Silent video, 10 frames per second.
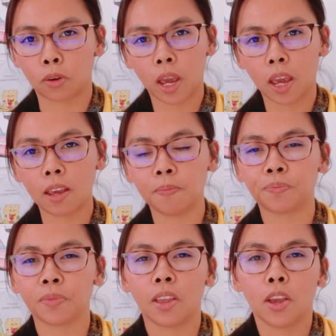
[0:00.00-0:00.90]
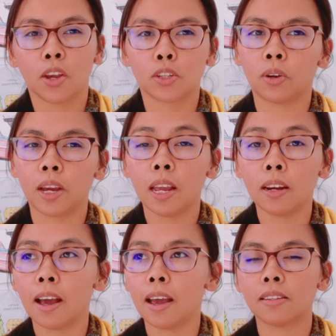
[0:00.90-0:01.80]
Okay? So, ayun
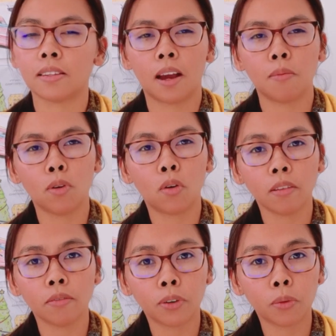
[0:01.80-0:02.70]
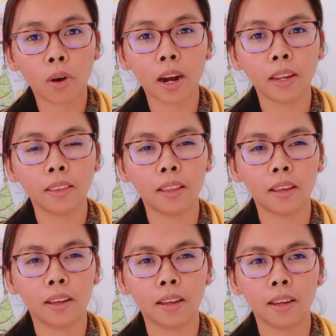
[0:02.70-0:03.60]
guys, I'm looking forward na